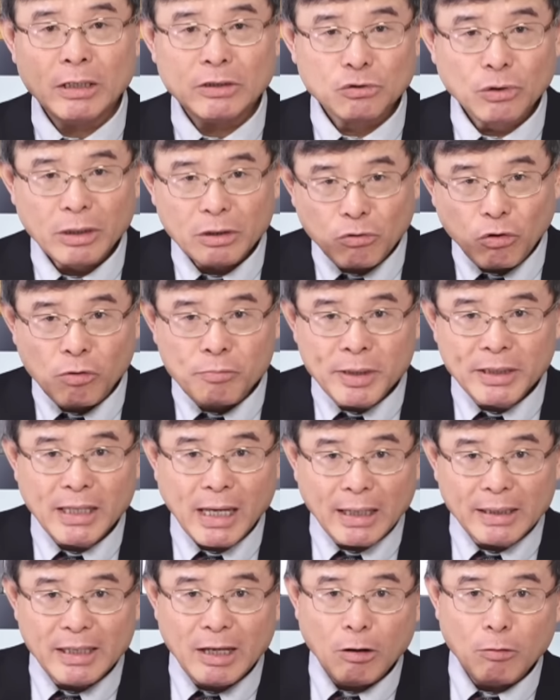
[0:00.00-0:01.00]
所以国民
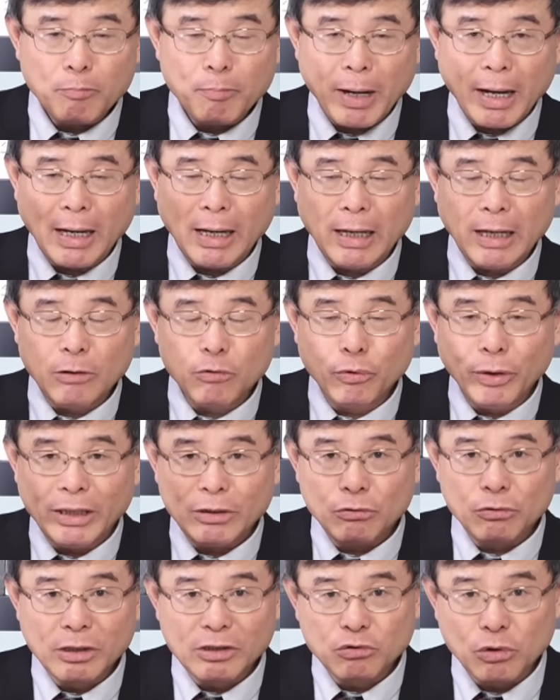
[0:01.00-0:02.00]
党要把灰
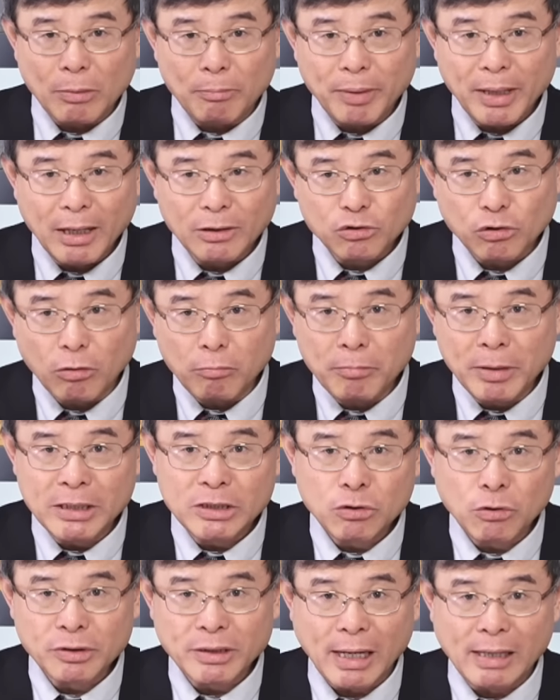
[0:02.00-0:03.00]
绿的选票从
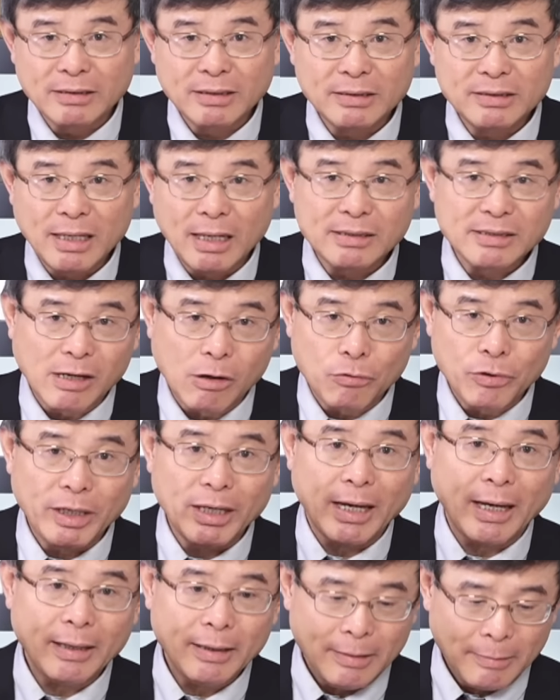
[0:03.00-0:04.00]
民众党身上找回
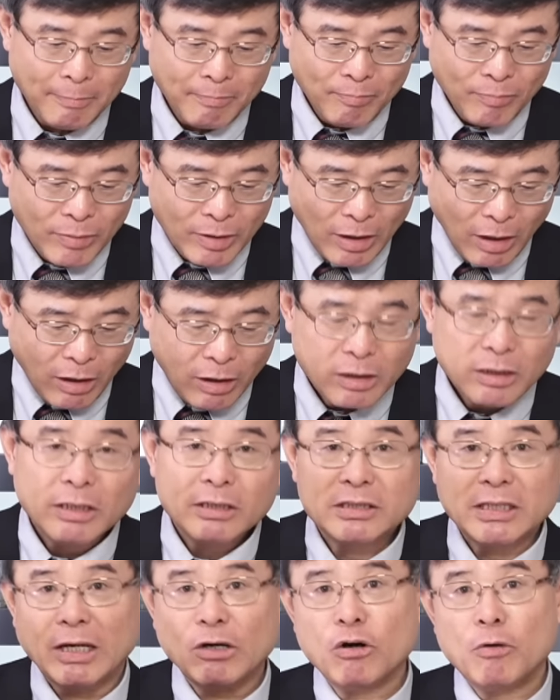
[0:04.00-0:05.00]
来，哦，
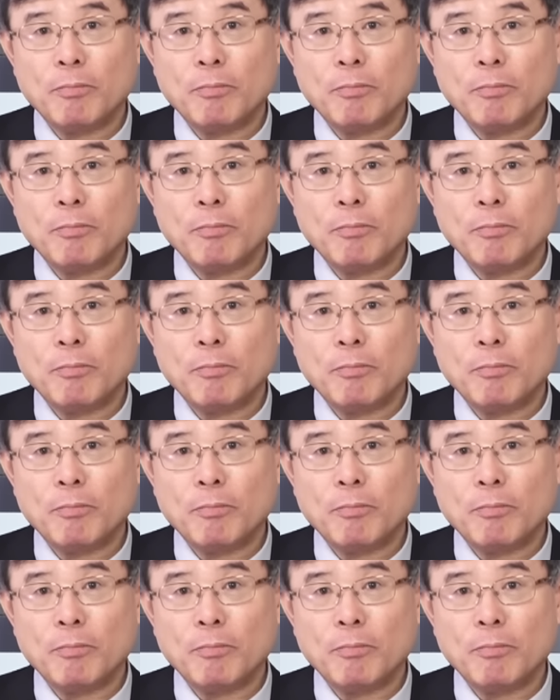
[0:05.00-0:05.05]
结